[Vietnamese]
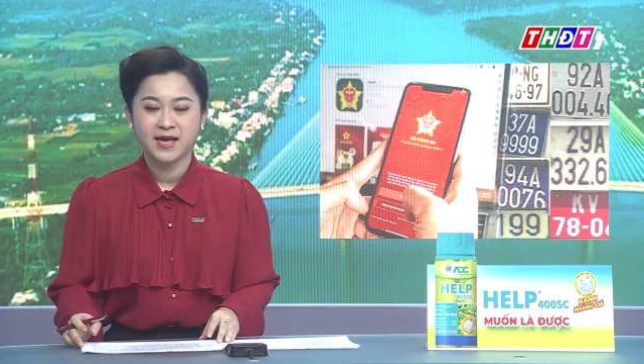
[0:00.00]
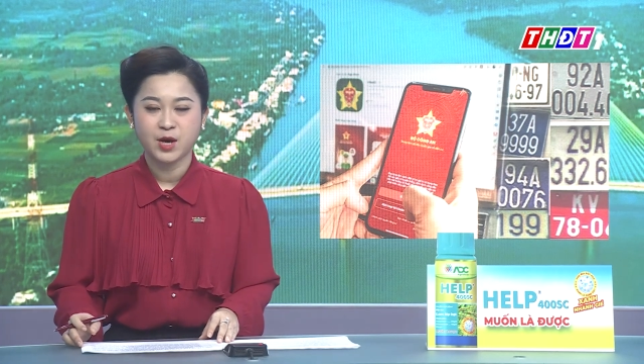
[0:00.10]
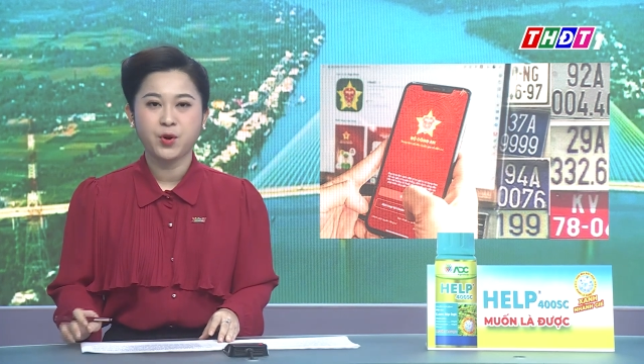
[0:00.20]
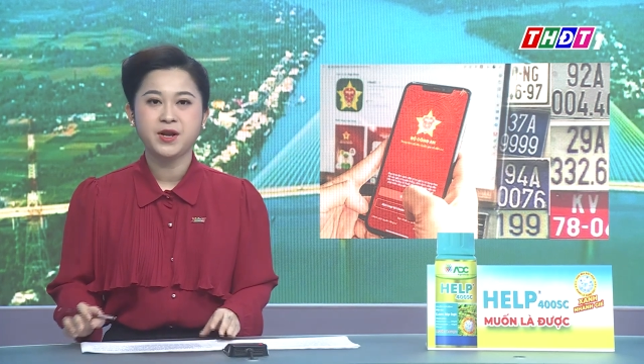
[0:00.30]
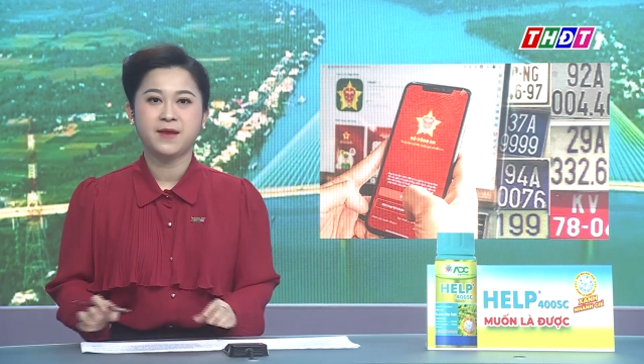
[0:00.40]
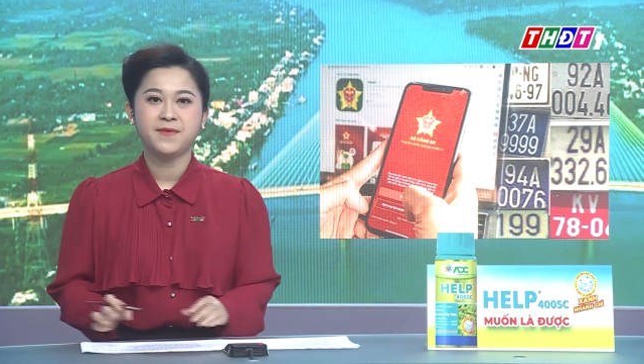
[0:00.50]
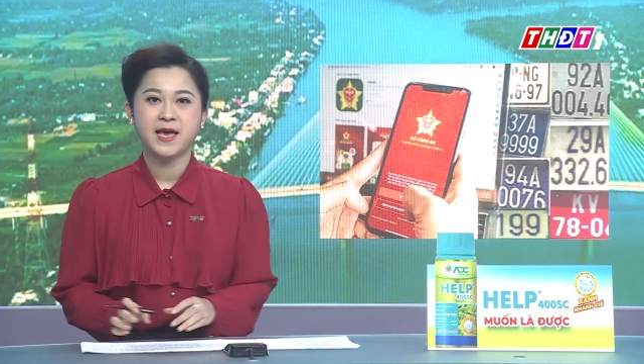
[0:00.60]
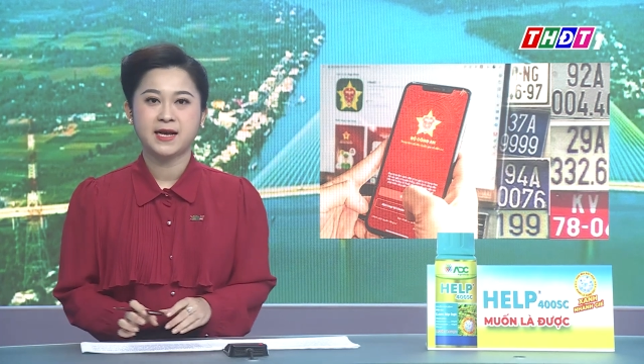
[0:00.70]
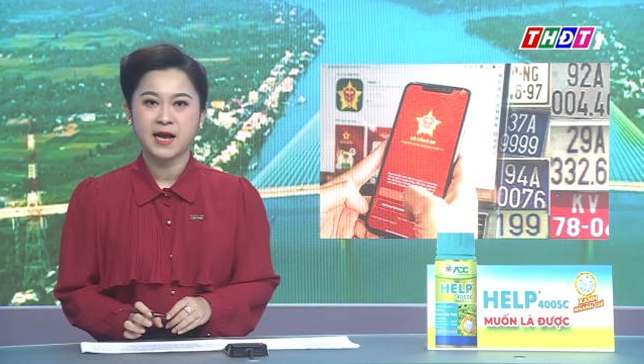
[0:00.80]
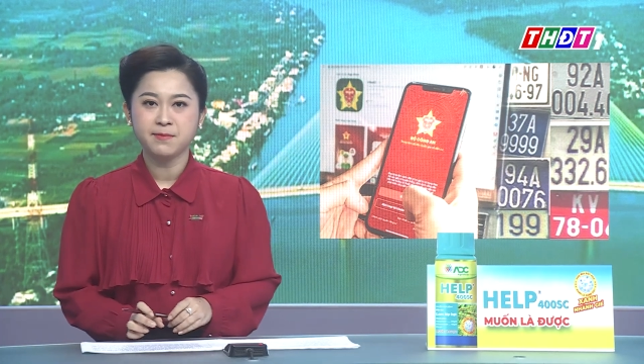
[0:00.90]
quy định về
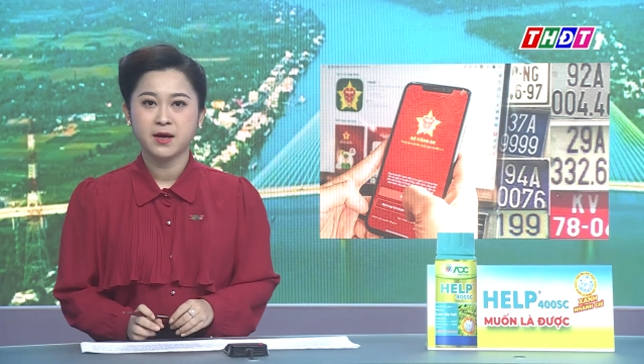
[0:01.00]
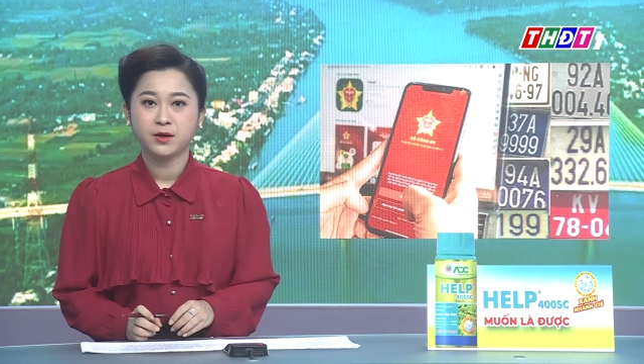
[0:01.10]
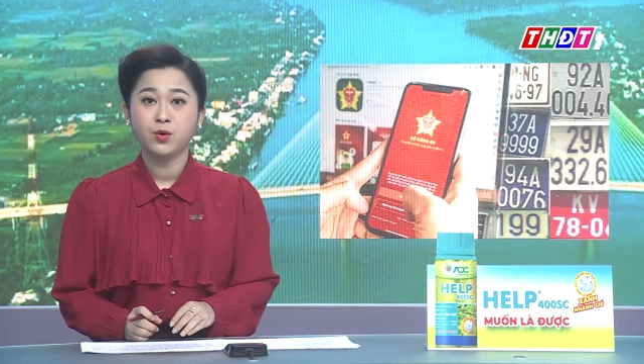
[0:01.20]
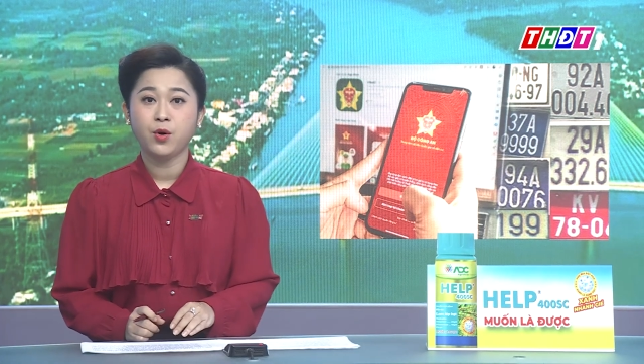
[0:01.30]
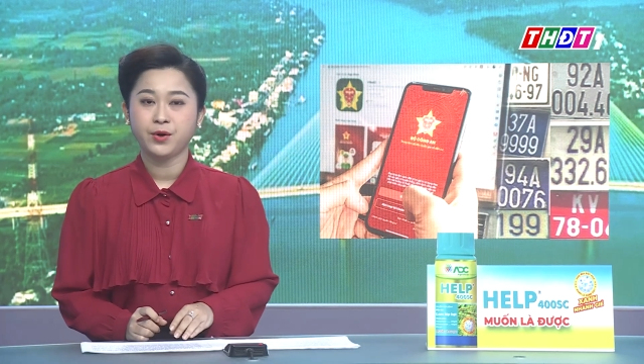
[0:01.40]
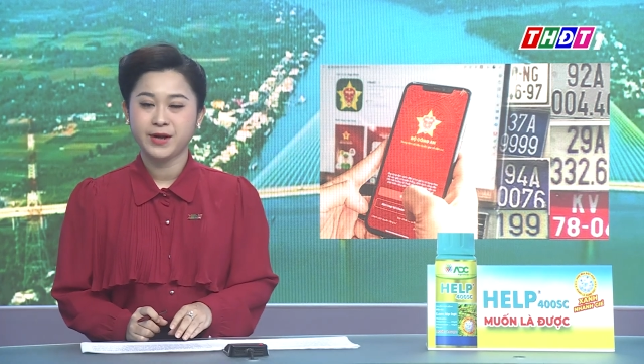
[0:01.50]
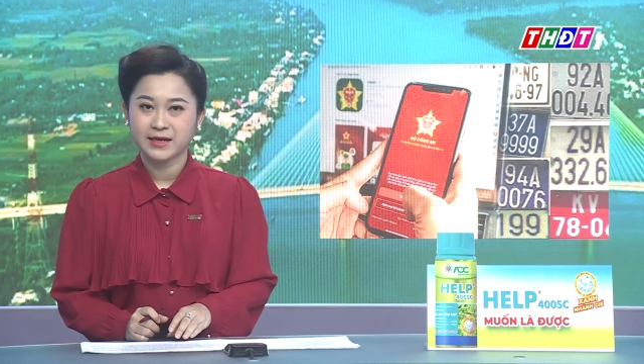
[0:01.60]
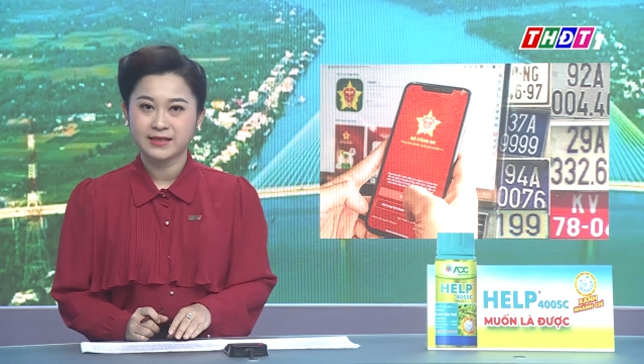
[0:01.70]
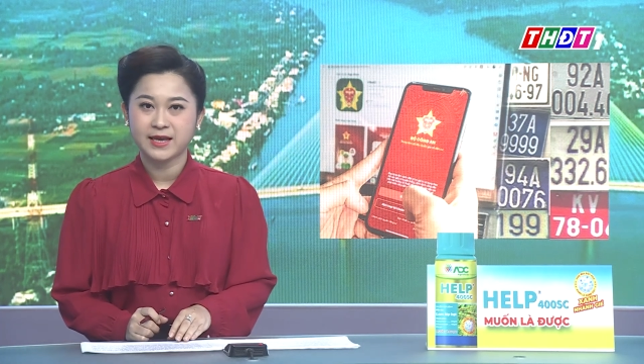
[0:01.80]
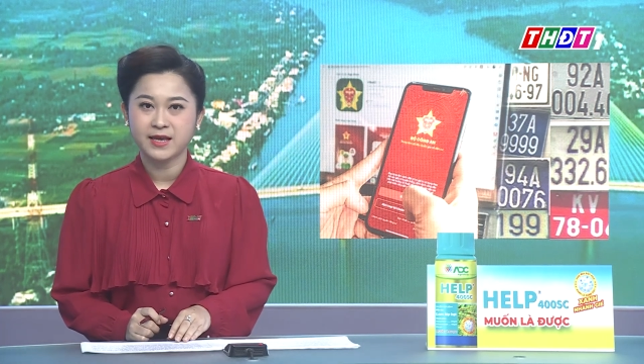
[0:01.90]
cấp, thu hồi đăng
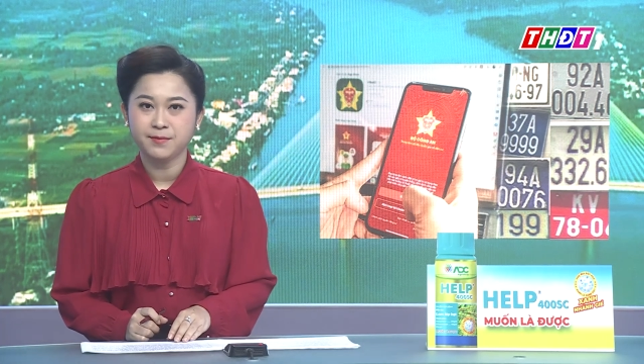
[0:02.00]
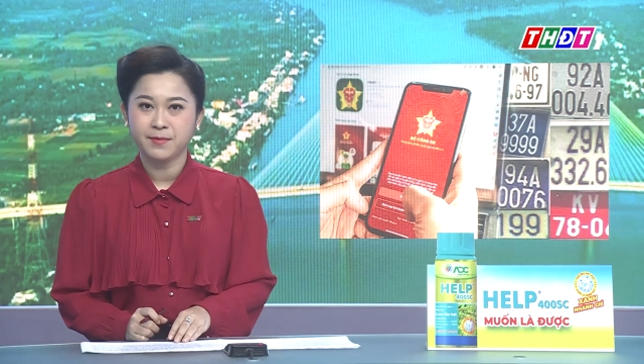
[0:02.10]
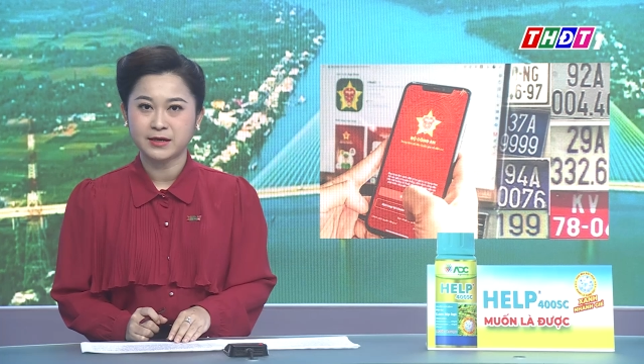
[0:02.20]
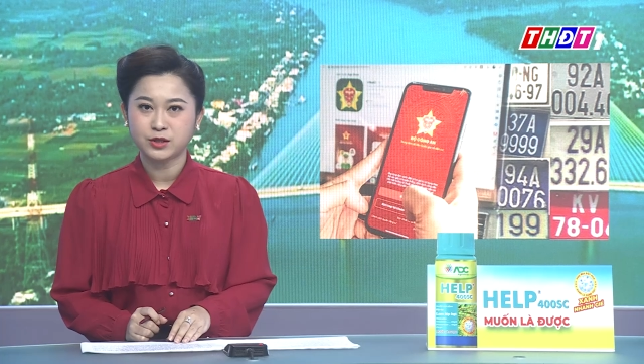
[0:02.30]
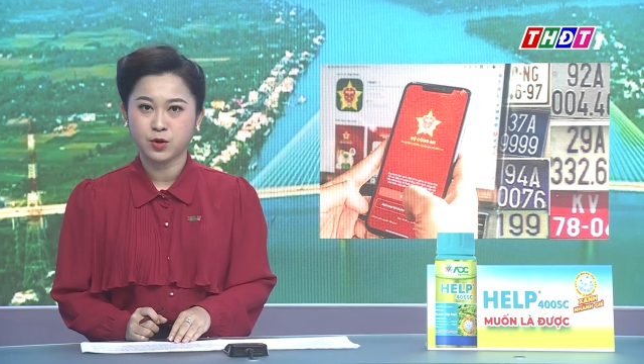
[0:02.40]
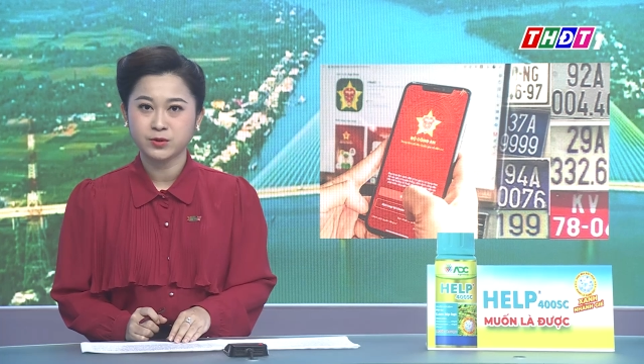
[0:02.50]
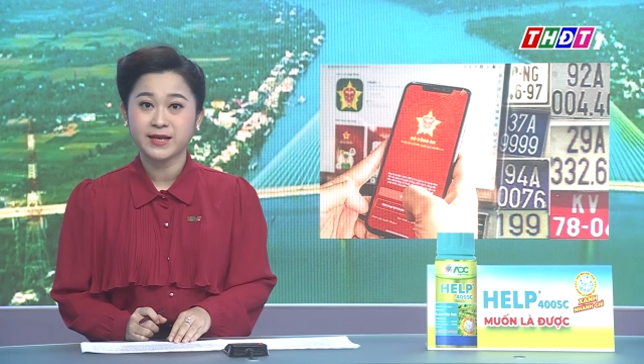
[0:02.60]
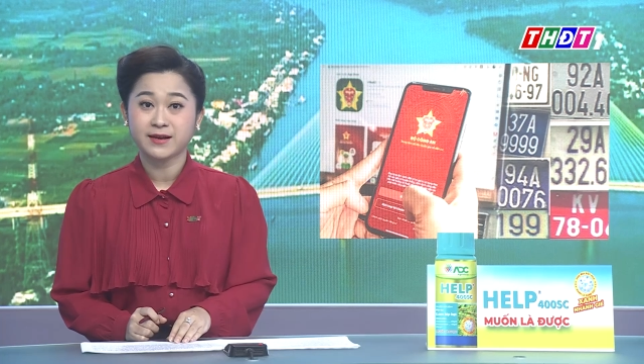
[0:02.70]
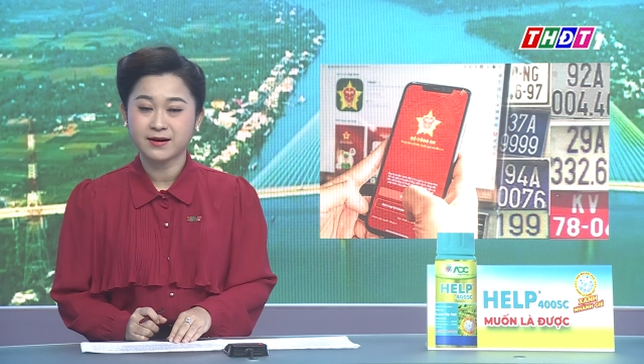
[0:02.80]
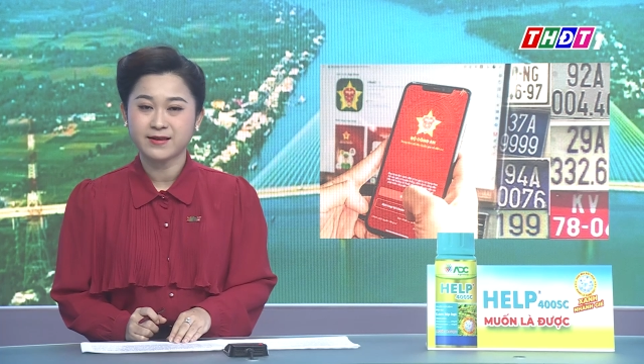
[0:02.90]
ký, biển số xe
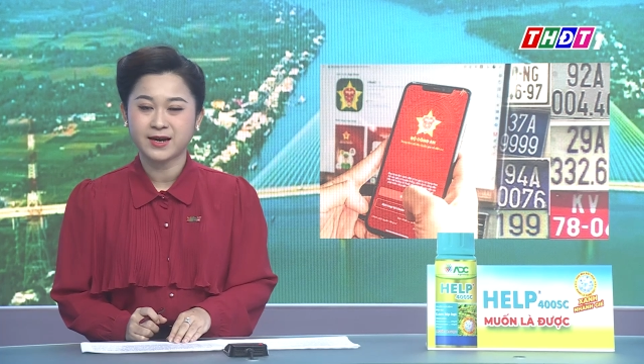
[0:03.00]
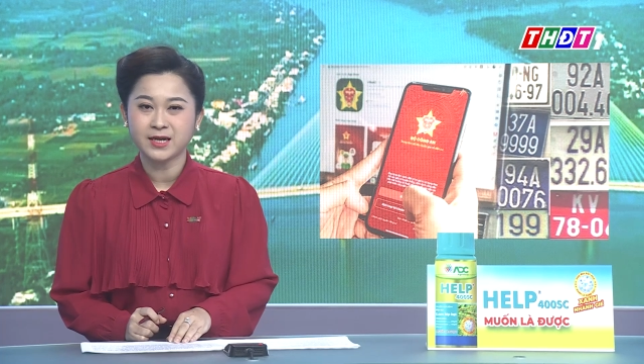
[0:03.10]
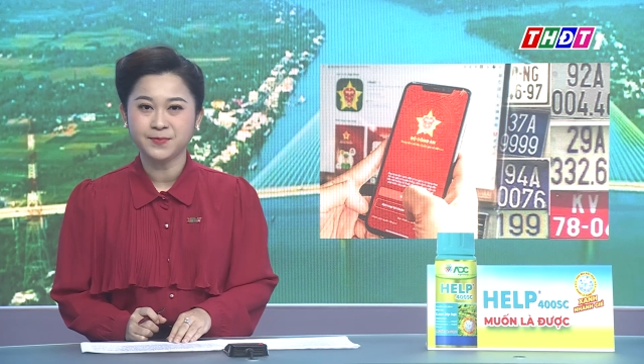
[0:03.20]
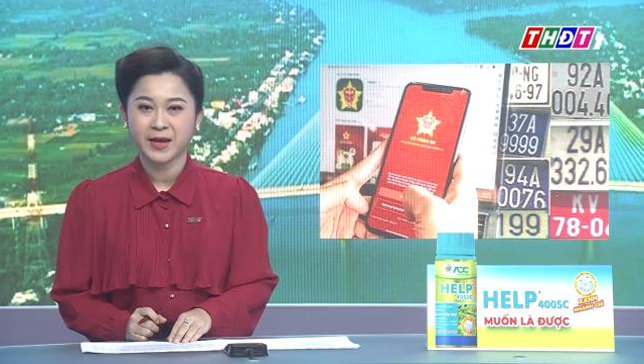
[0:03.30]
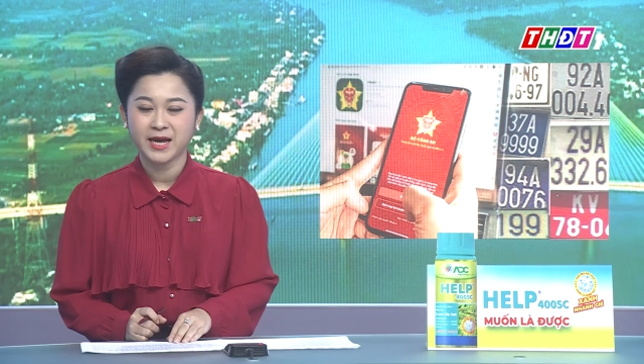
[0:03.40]
cơ giới.